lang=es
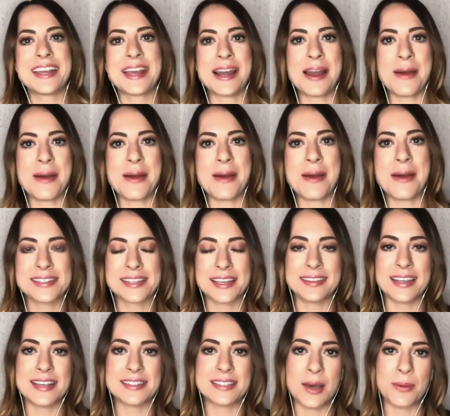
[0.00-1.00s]
que la verdad es
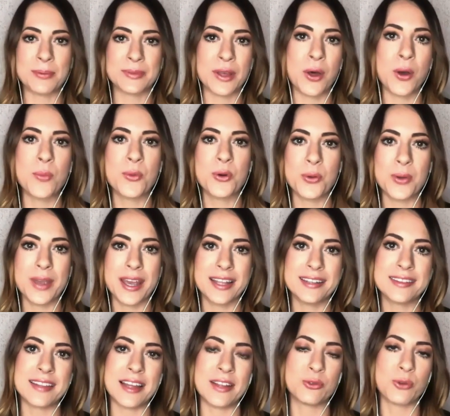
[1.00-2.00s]
que te has adaptado muy
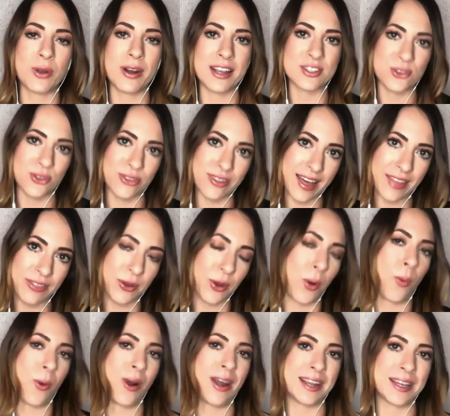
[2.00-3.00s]
bien tanto a la ciudad
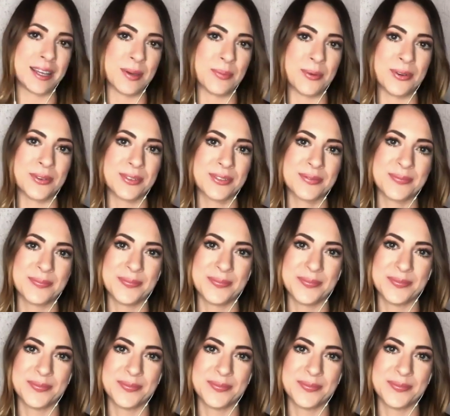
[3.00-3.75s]
como al equipo.